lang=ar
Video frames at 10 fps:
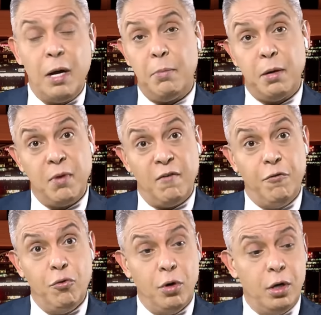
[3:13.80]
المعبر
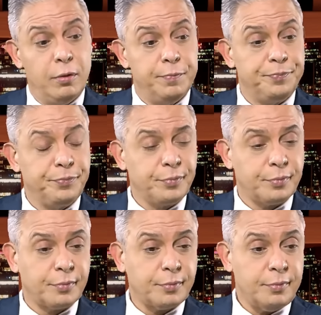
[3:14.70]
مقفول
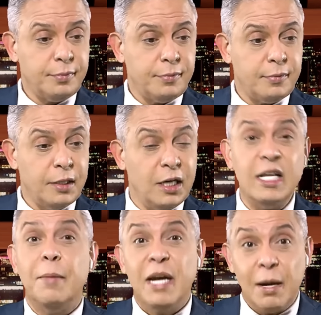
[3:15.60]

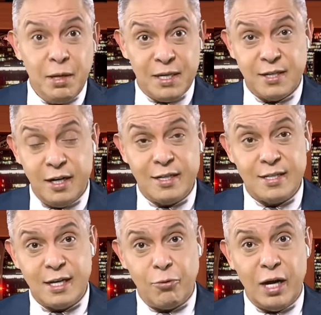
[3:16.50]
ده من قبل ما
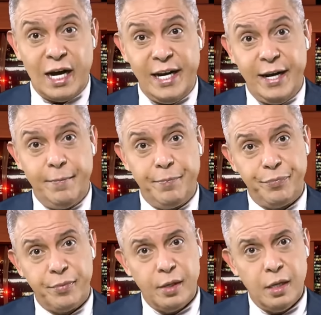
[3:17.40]
اسرائيل تستولى
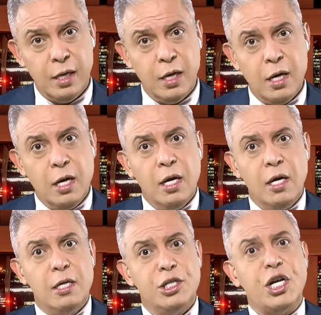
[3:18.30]
عليه
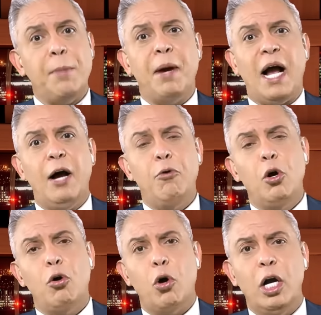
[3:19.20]
شاب
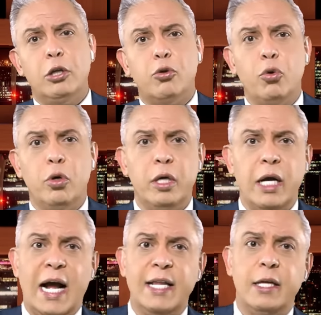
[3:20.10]
حاول هو
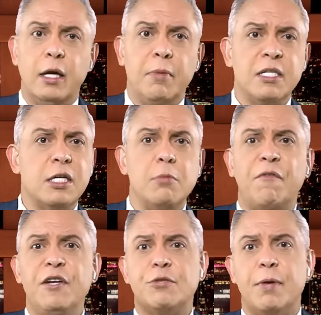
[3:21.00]
وعيلته يعدل
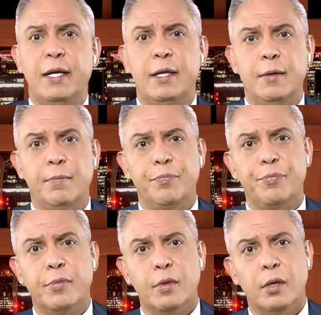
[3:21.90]
مصر مفيش فايده
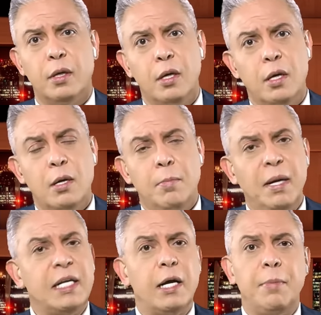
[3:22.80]

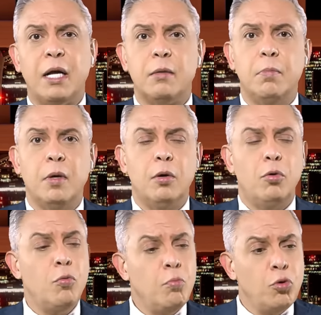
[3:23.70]
بدا يبعت
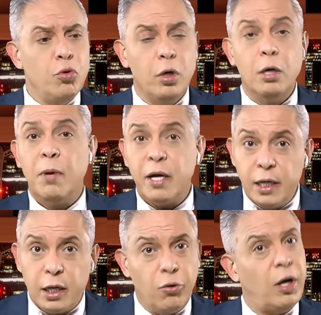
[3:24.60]
امه
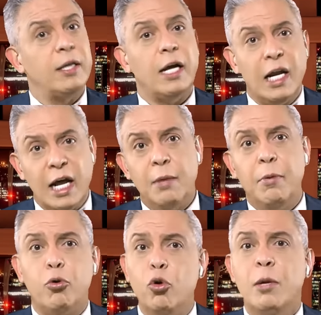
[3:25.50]
المريضه واللي عندها
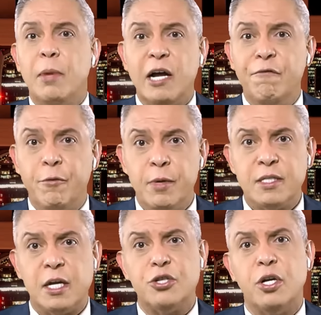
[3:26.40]
القلب لكل مكان في
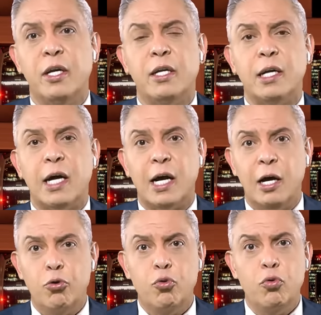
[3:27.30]
مصر عشان
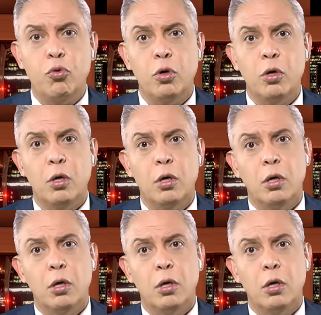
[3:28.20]
يتدخلوا